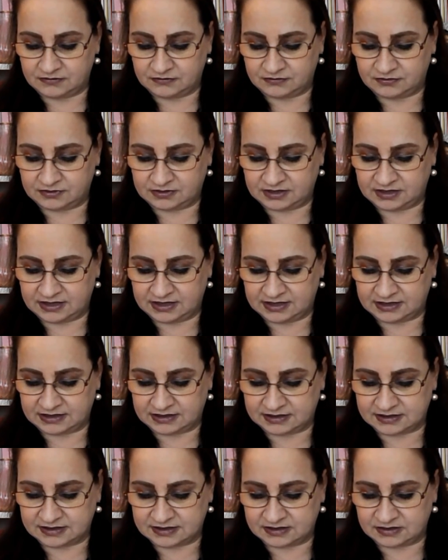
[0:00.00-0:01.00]
für die
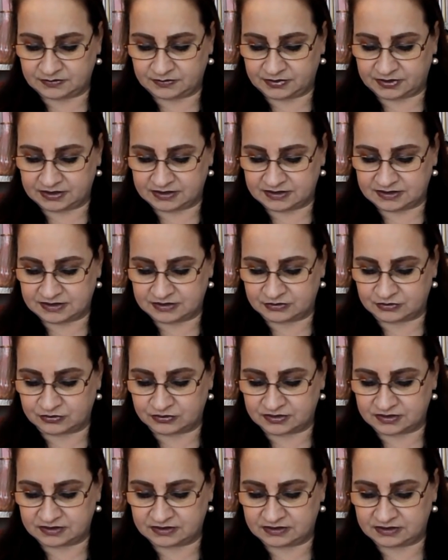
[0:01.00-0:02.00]
edelsten
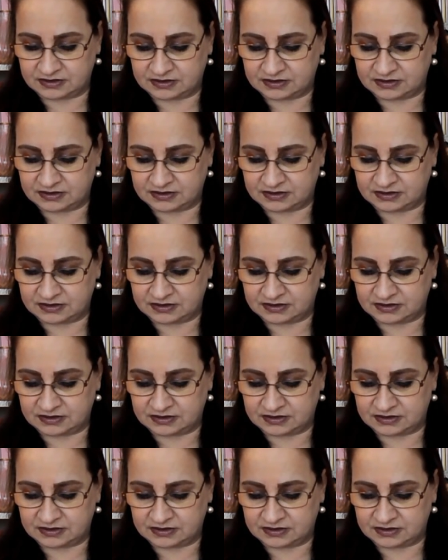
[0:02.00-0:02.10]
Preziosen,